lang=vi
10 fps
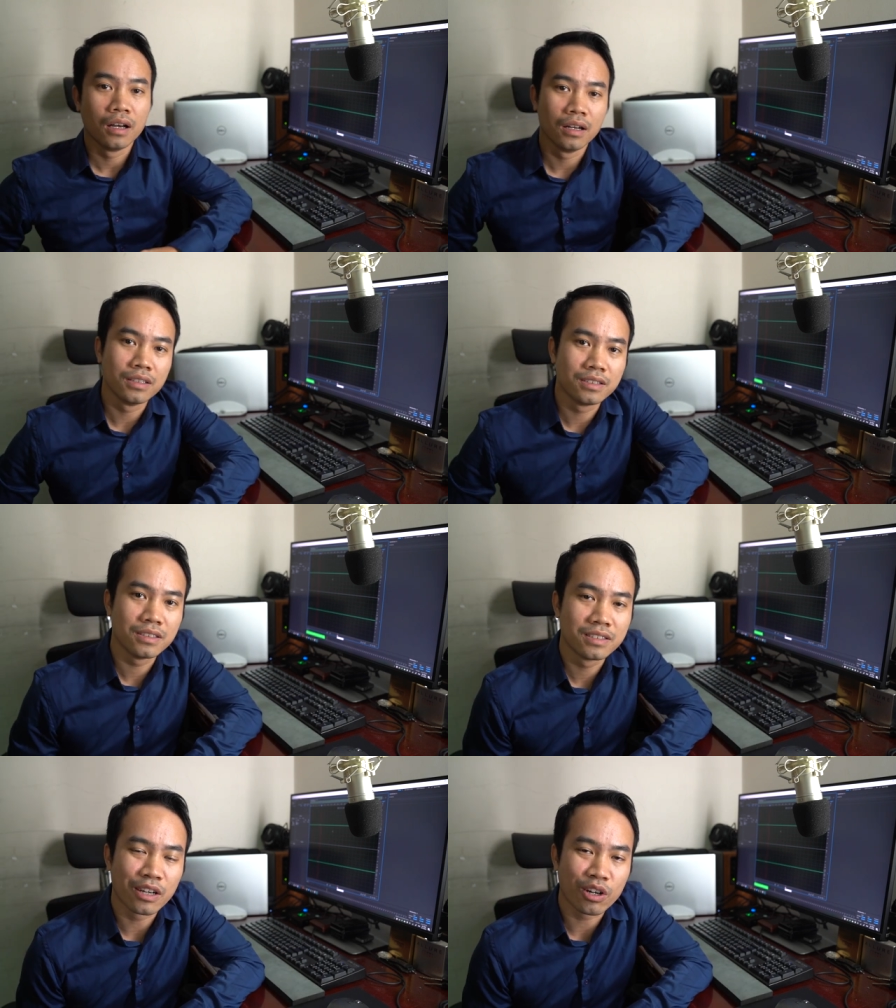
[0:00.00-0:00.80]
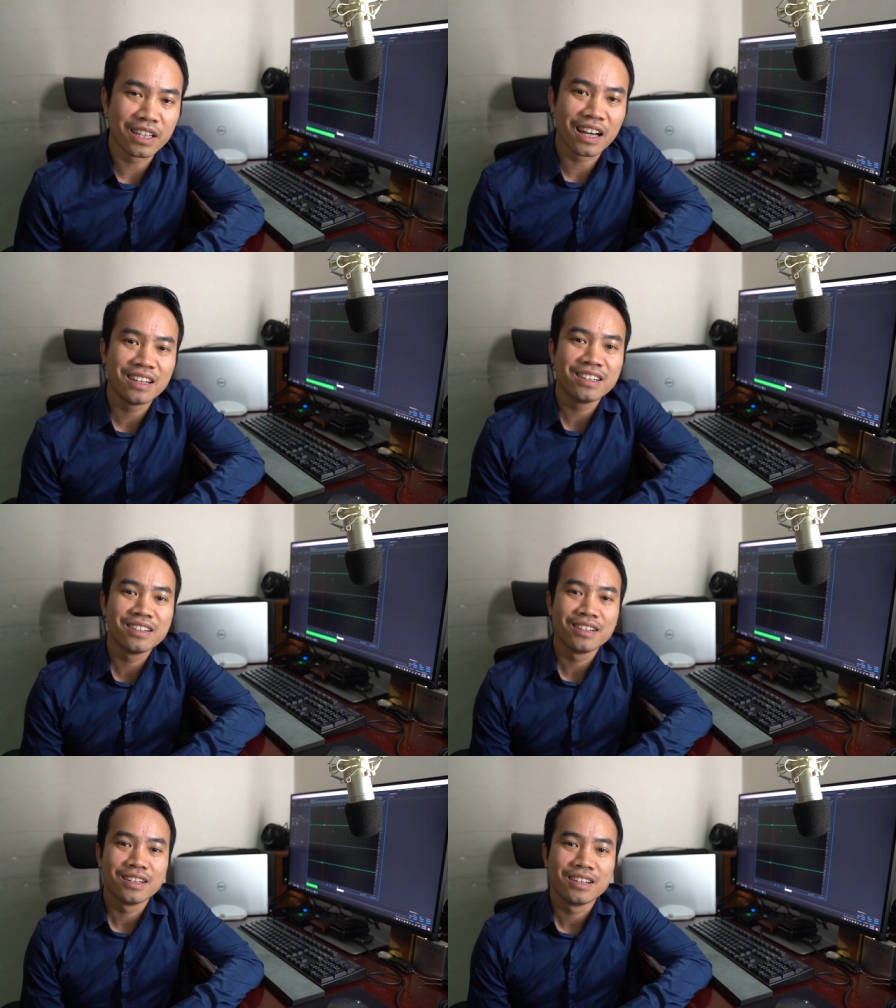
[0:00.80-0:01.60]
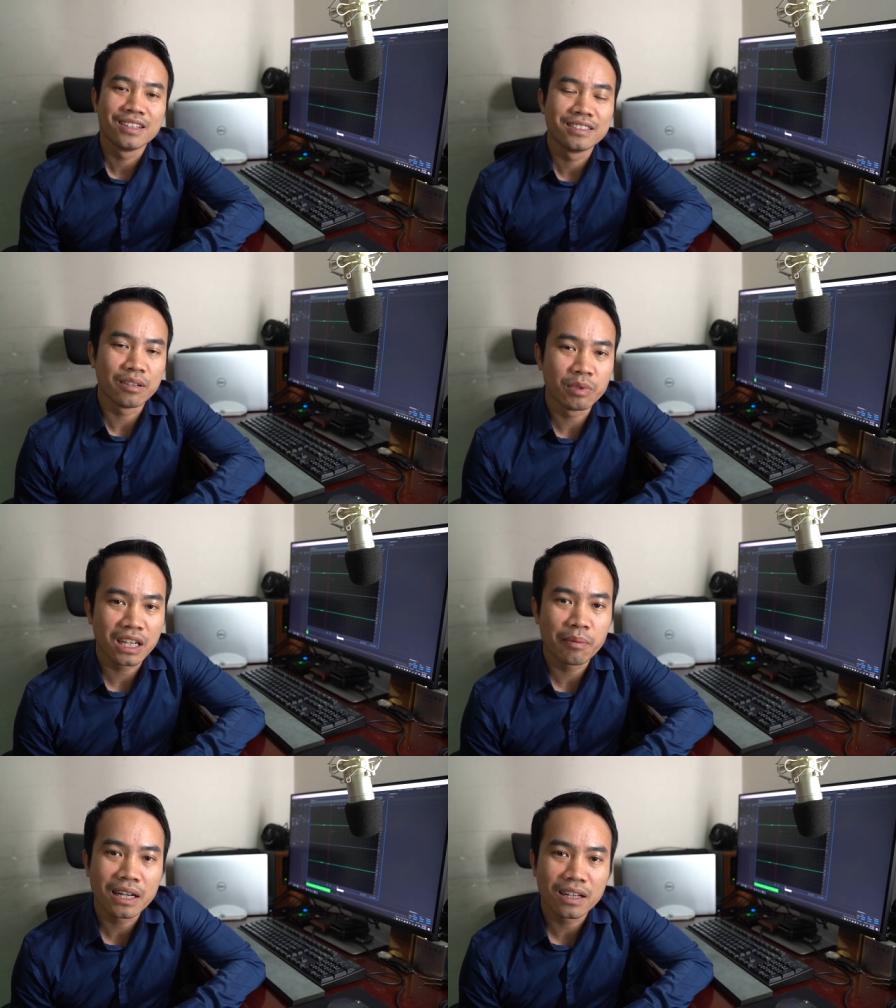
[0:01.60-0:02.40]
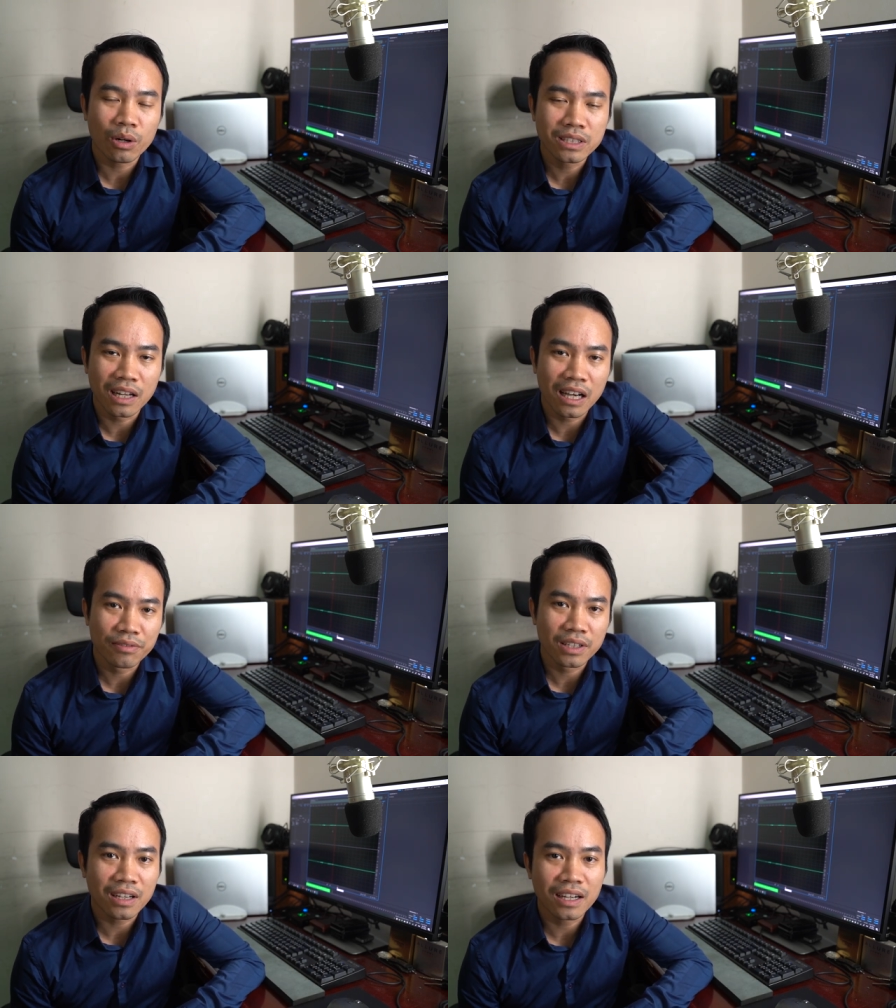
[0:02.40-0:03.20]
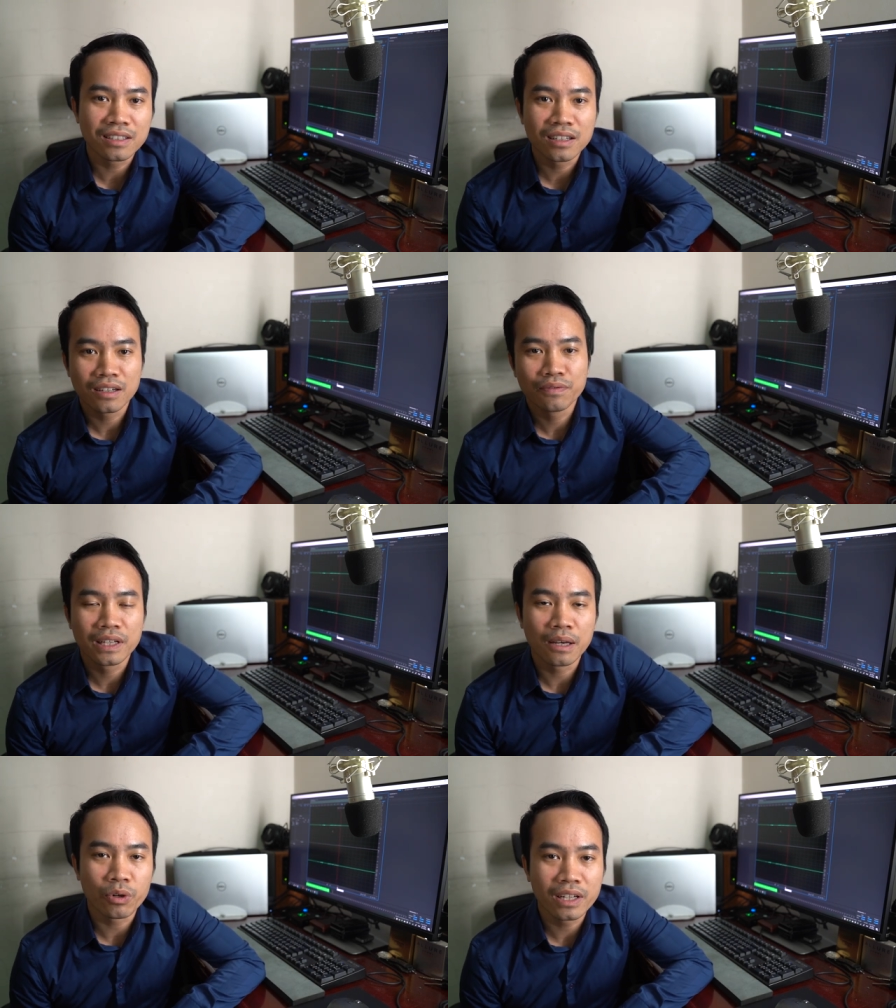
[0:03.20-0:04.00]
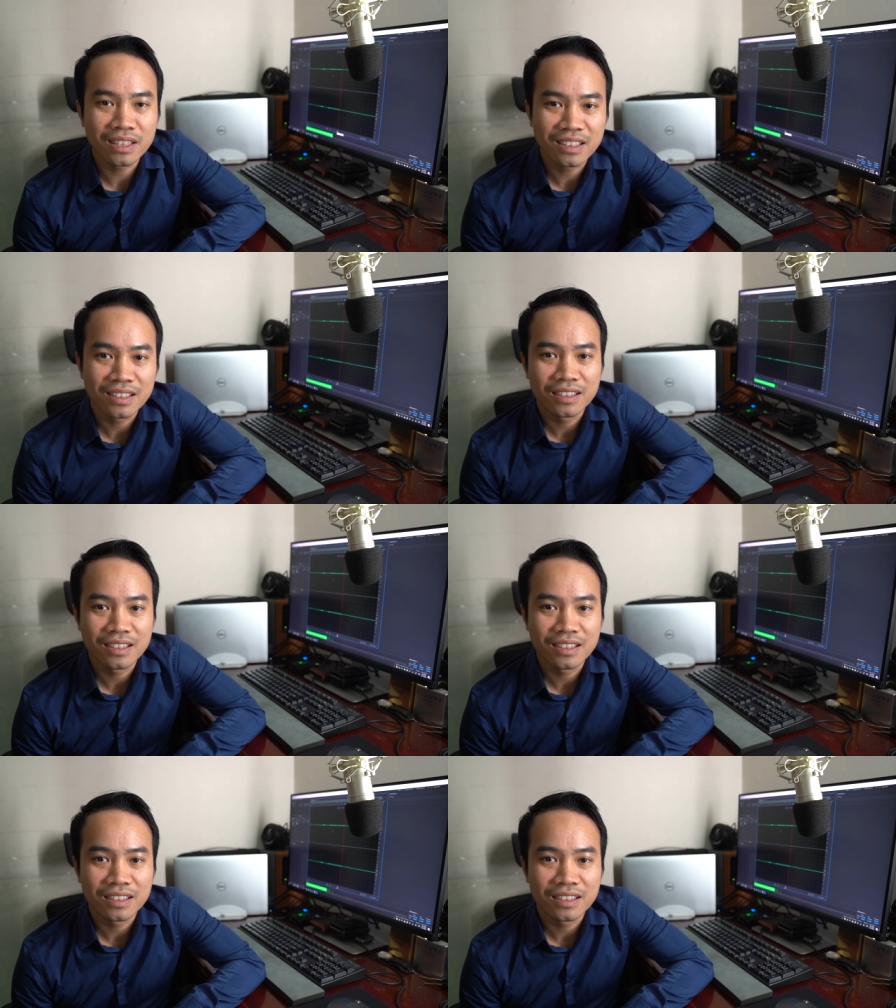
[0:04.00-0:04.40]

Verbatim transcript: À, chào cả nhà Chào mừng các bạn đã quay trở lại với kênh ờ, Phi Điệp Wedding